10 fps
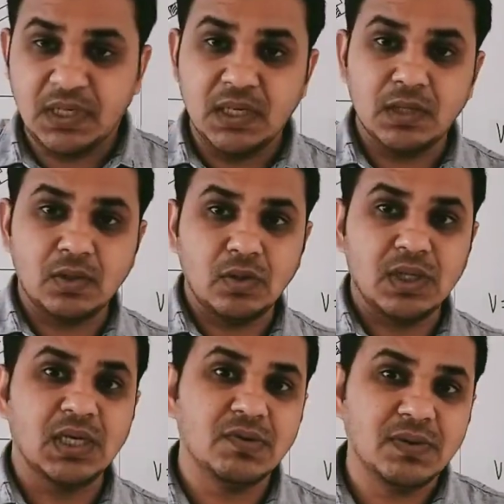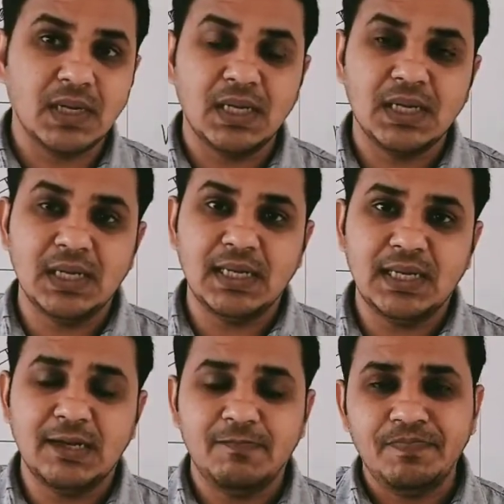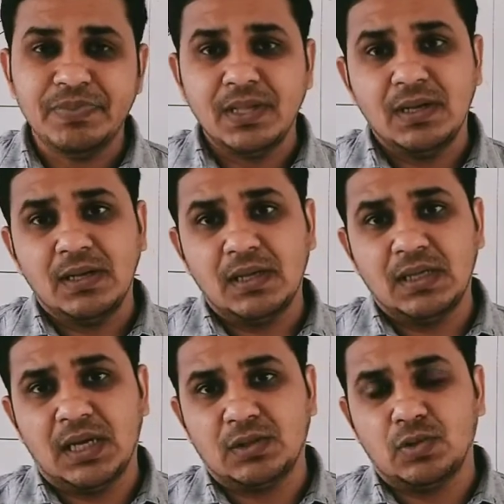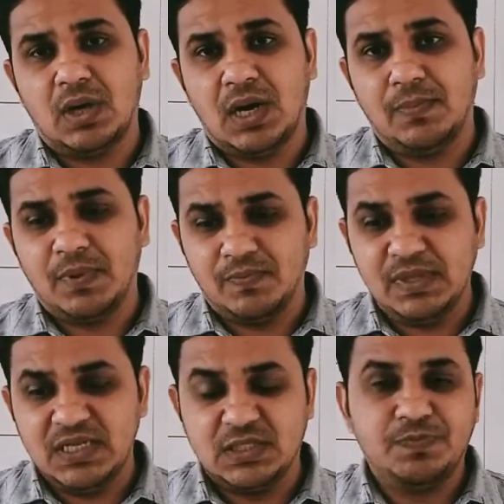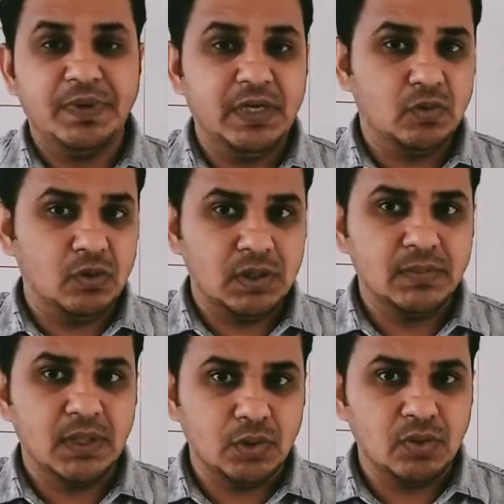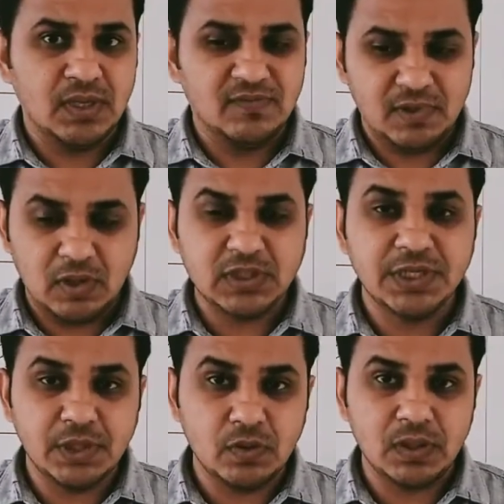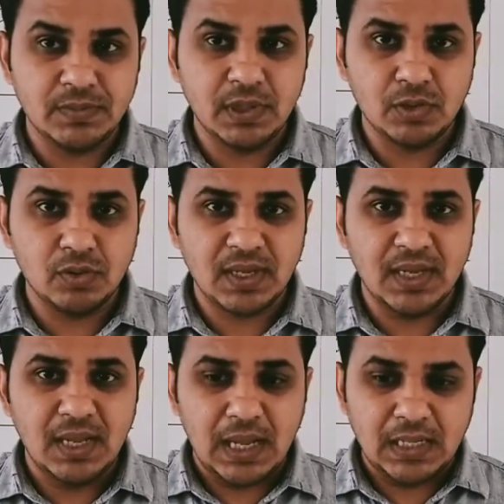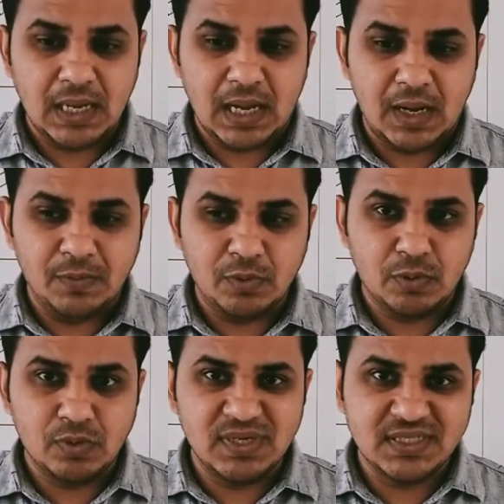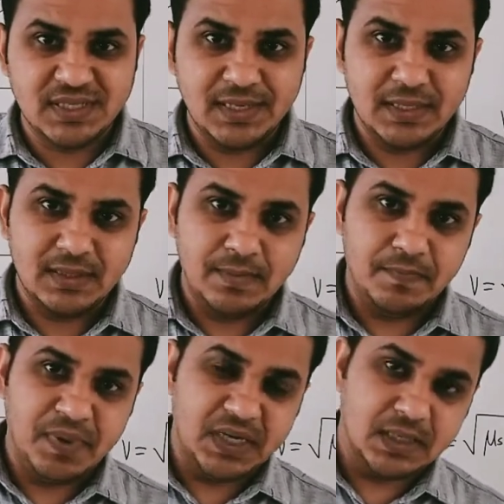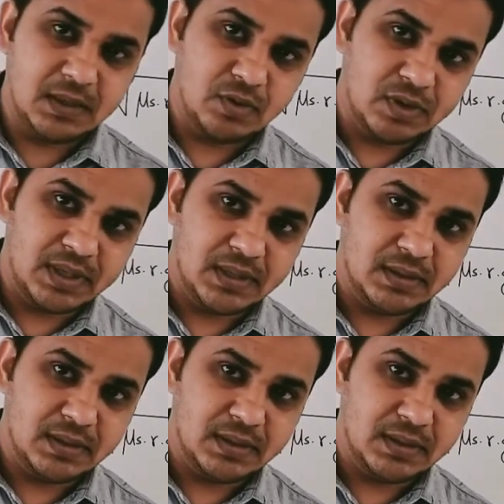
टर्न को कर्व करने के लिए या तो आप अपनी स्पीड को कम कर दोगे वेलोसिटी को कम कर दोगे या आप ख़ुद को ऐसे बेंट करोगे